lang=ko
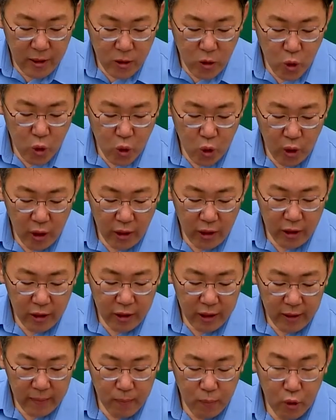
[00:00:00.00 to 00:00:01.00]
수술하는
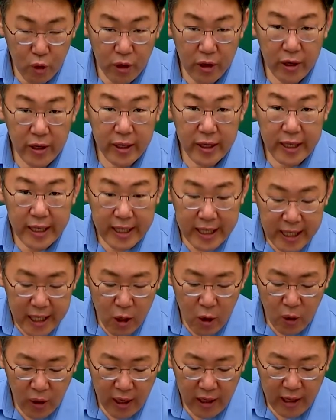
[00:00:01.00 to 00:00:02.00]
인물,
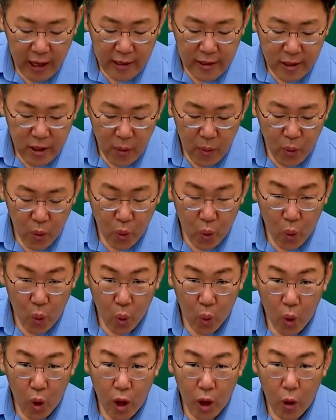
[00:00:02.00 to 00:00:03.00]
기억에 대한 설명으로
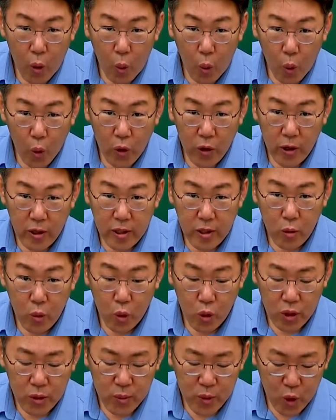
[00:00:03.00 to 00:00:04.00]
옳은 것을
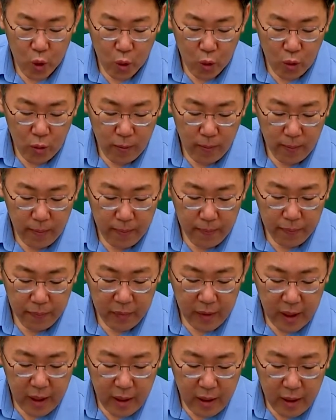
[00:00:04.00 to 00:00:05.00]
고르십시오.
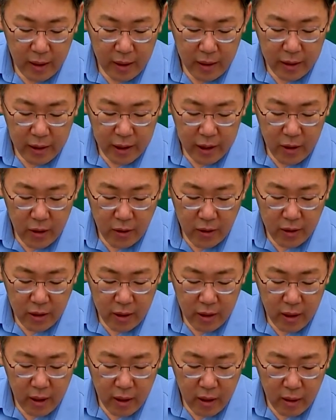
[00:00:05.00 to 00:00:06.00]

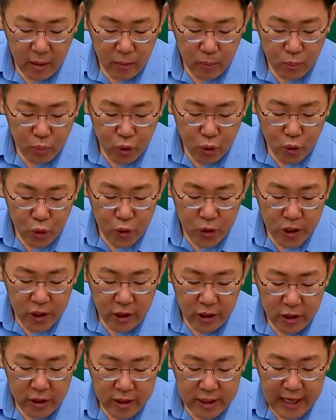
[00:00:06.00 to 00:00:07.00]
기억은
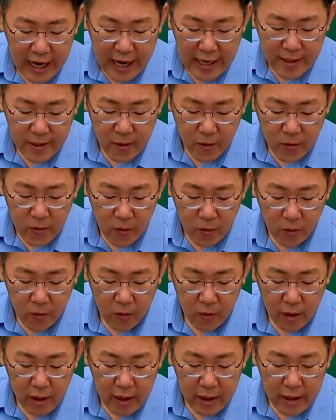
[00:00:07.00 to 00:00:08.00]
북구시를 잘 써서
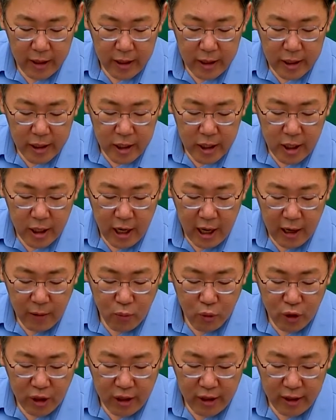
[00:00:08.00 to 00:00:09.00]
신라의
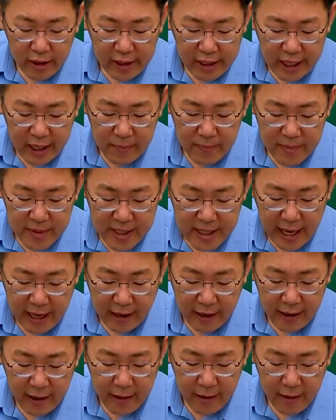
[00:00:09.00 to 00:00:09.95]
문인 김생,